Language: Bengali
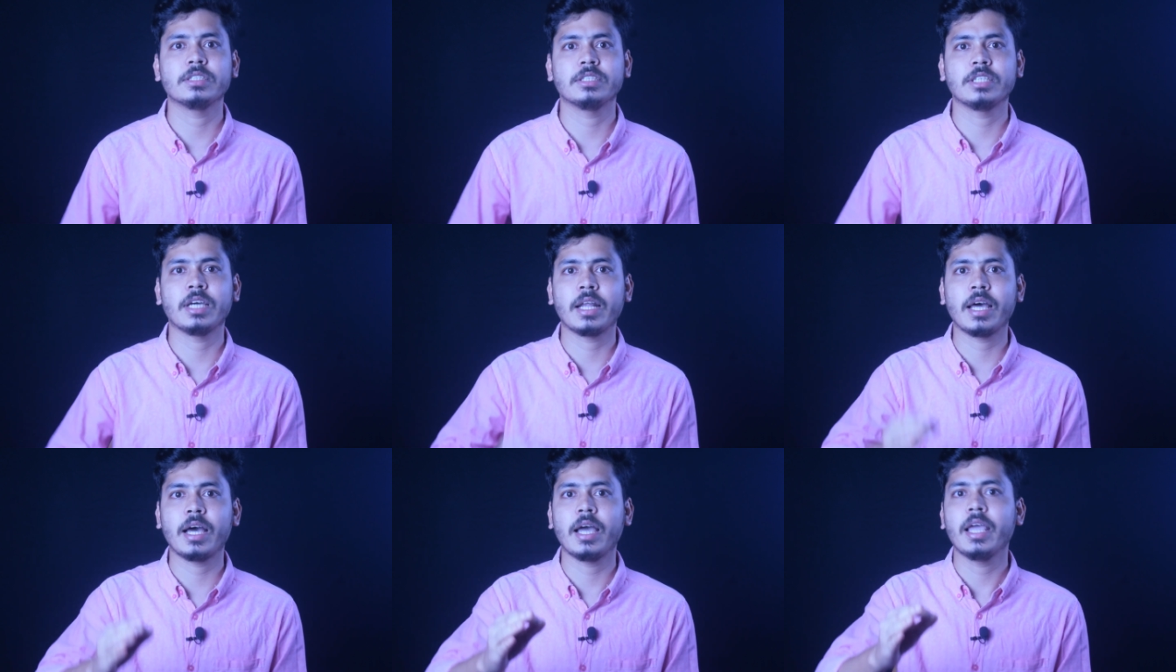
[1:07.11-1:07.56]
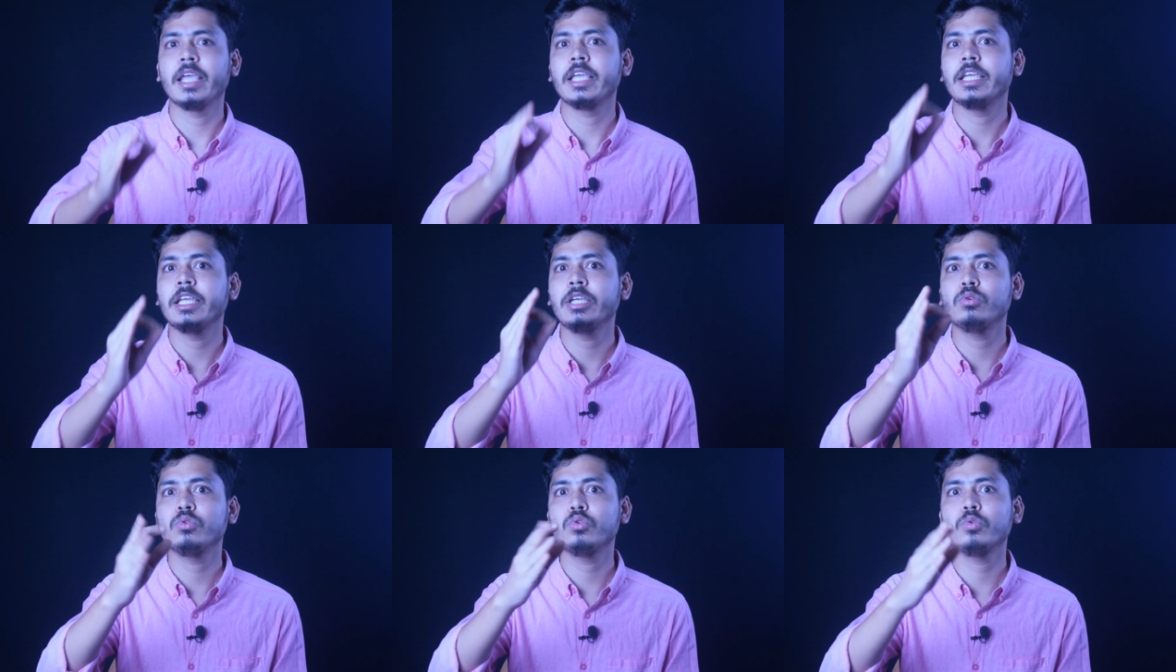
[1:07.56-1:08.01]
যারা
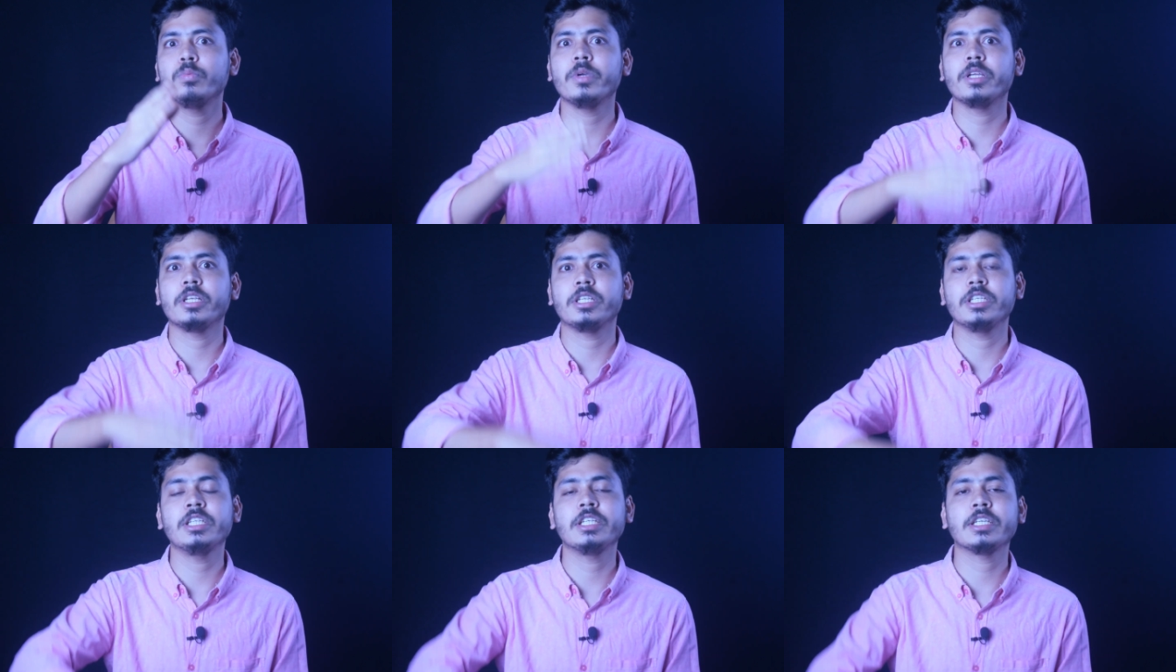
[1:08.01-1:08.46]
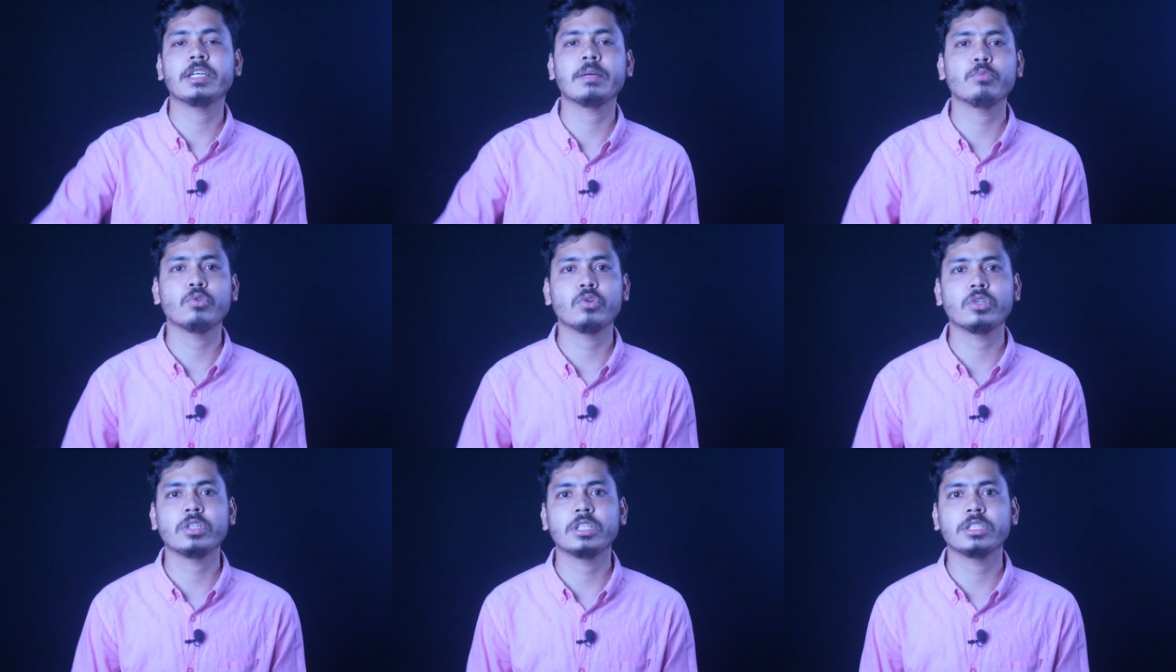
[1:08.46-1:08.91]
ইউটিউবে ইনকাম
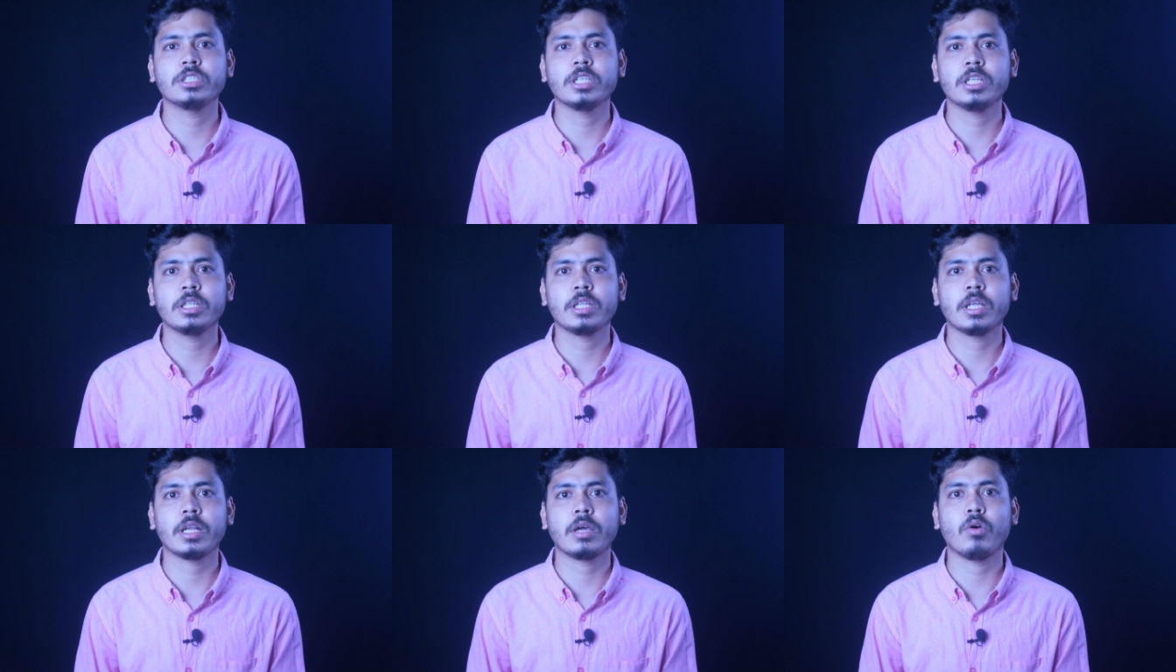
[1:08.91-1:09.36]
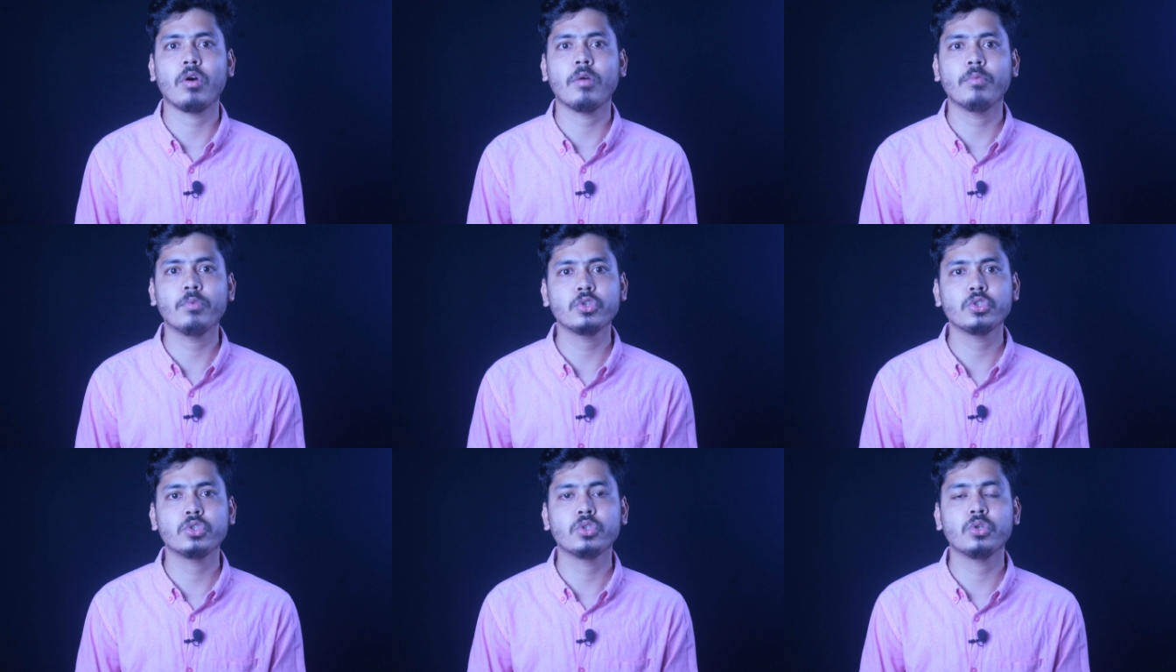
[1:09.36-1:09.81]
করতে চান তারা
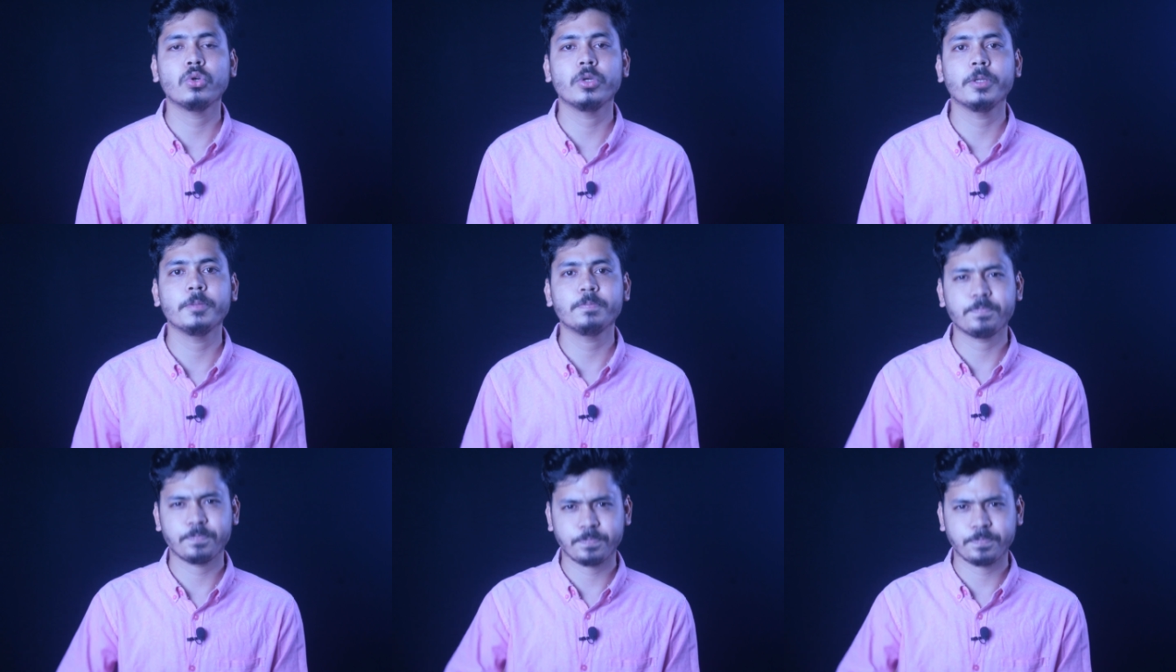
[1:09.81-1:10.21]
অবশ্যই